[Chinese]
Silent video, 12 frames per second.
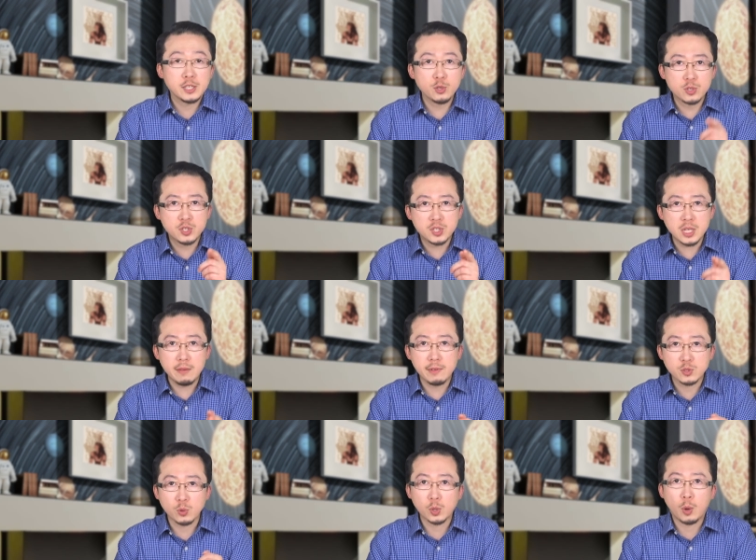就是这位
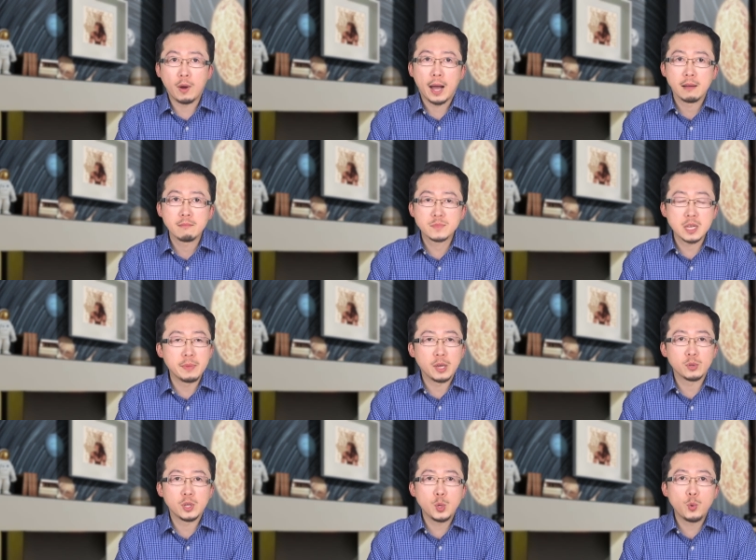总统啊，在美国
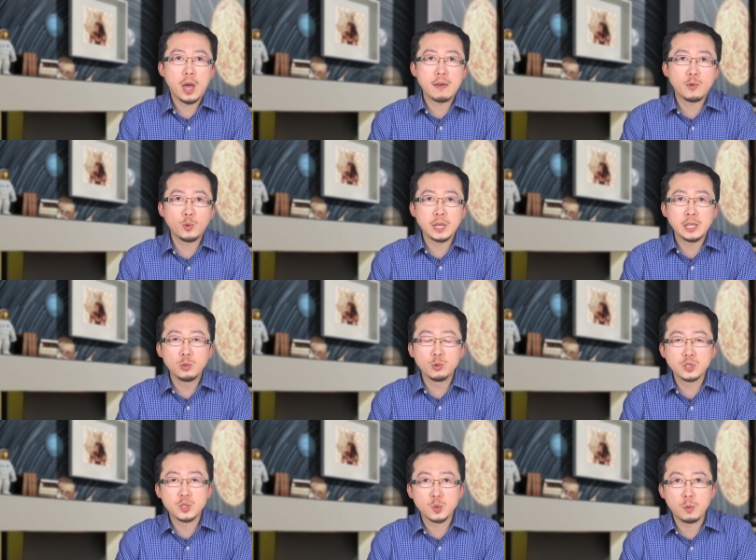的 U F O 研究
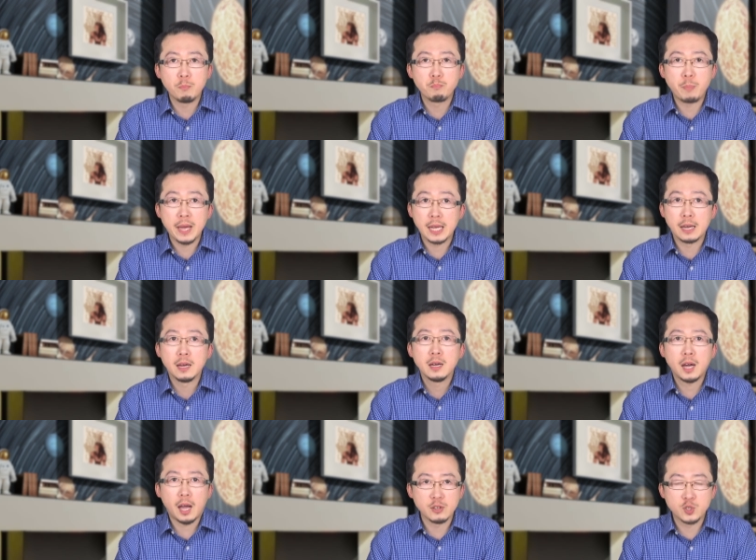史中扮演了
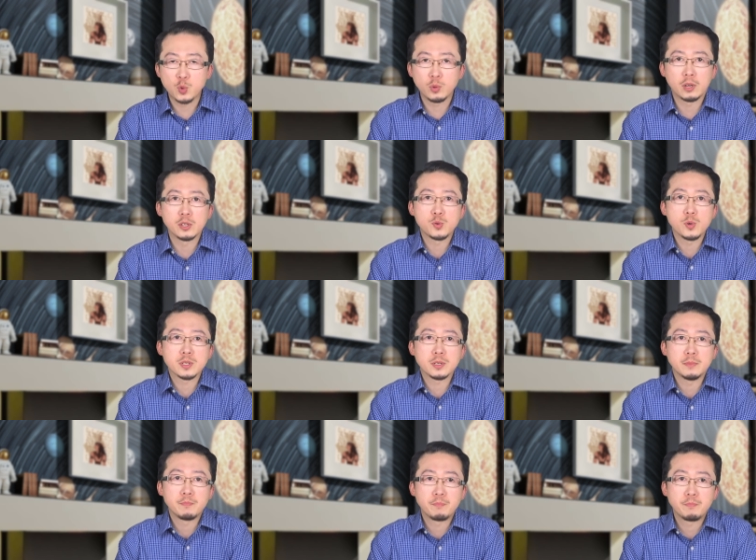很重要的角
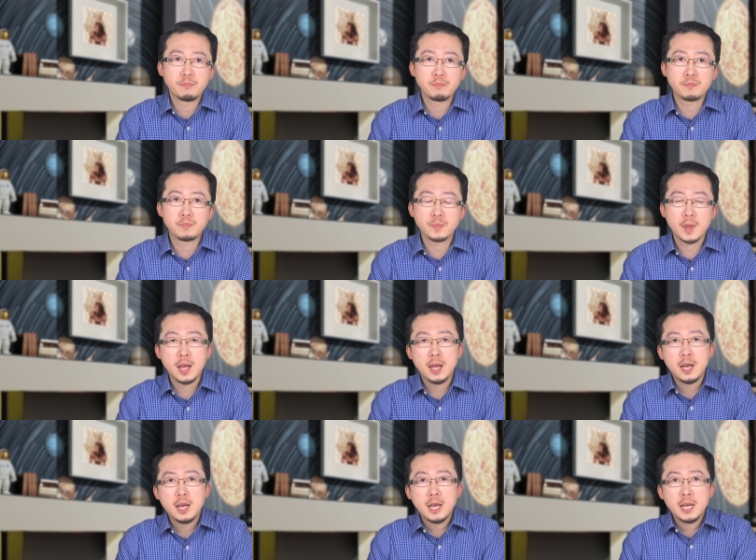色。
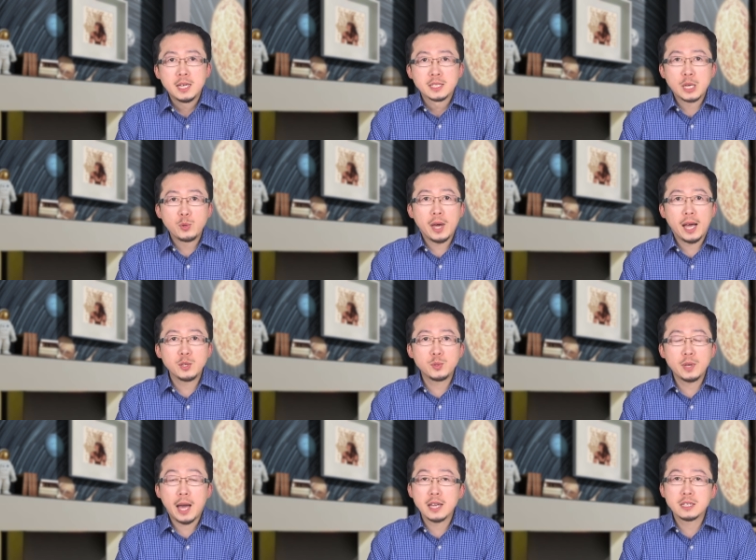在约翰
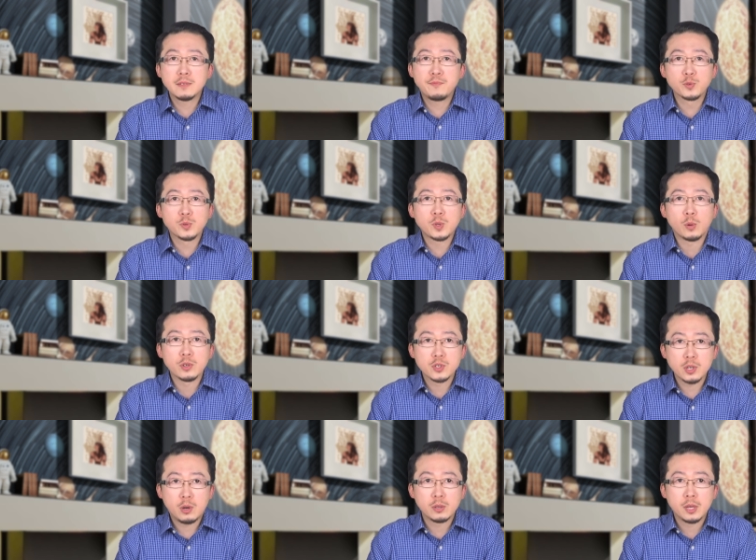逊还是副总统的时
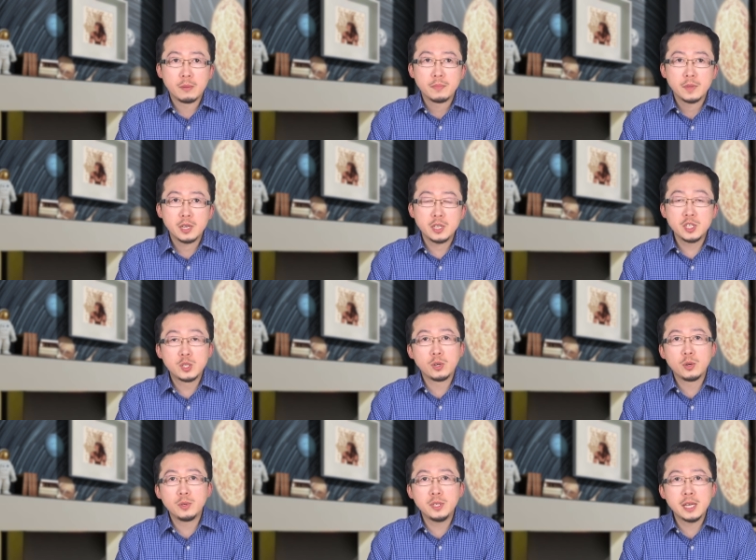候呢。 一九
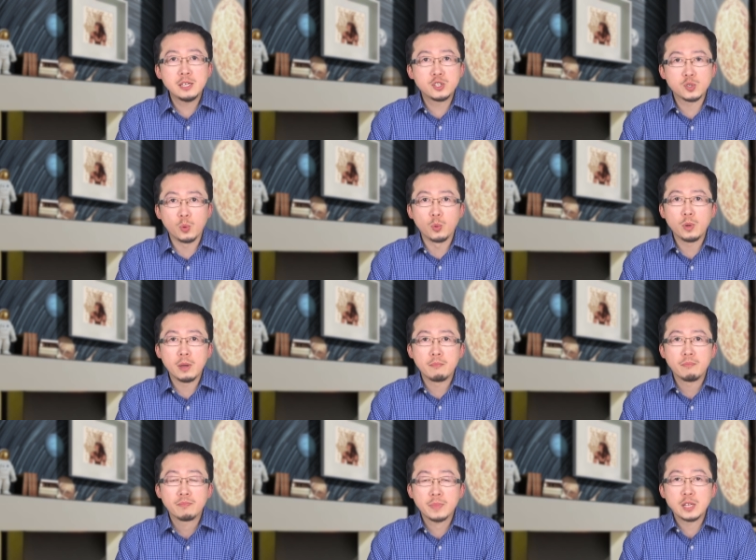六一年九月，
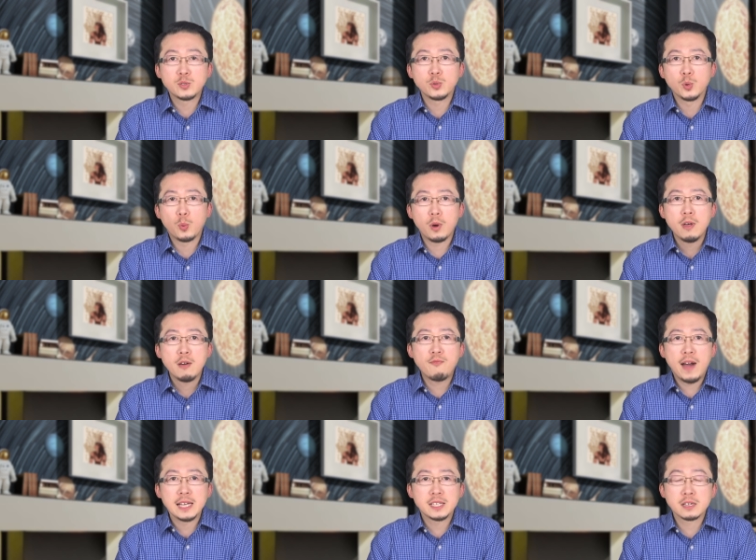他就有关
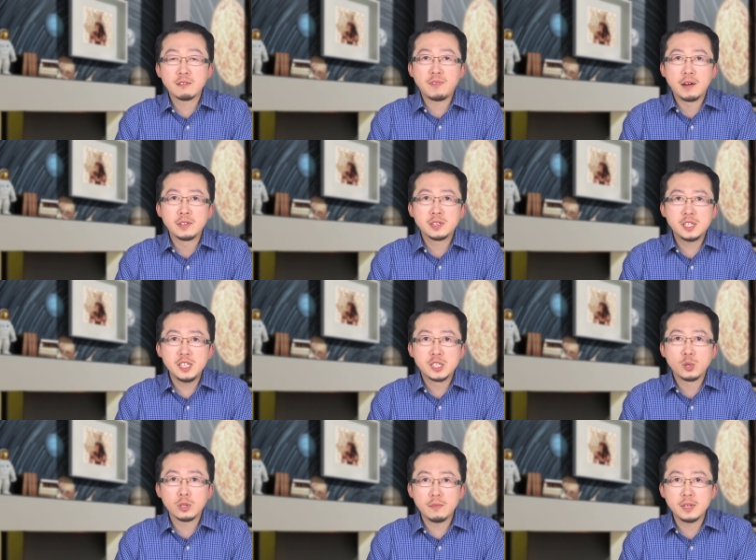外星人访问地
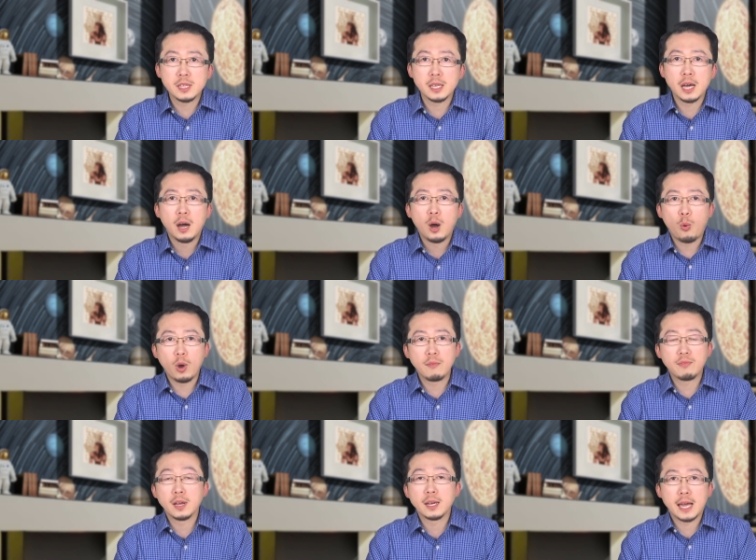球的问题啊，回
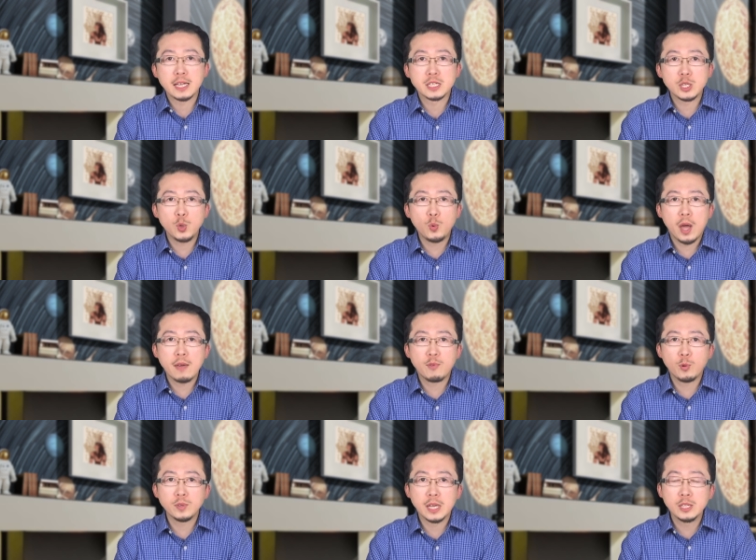复了来自 U F
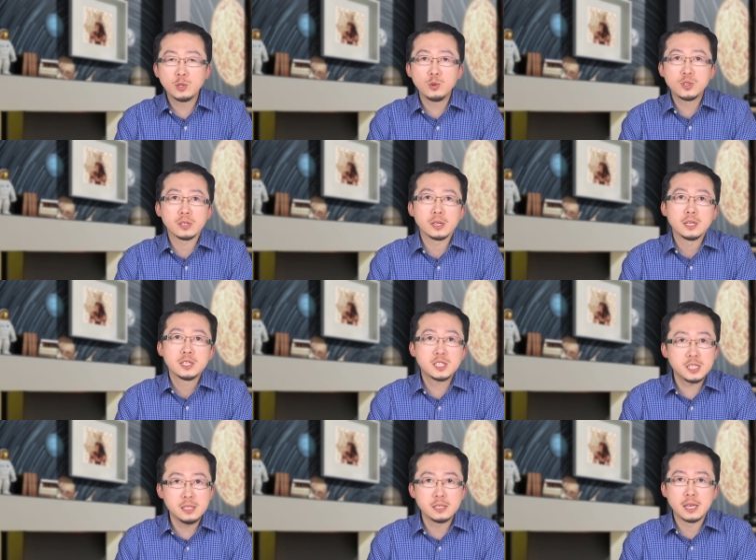O 研究者的
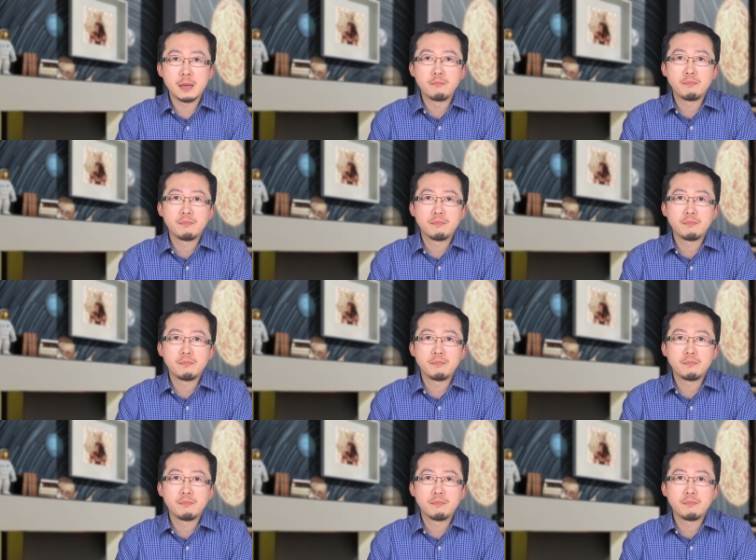信件。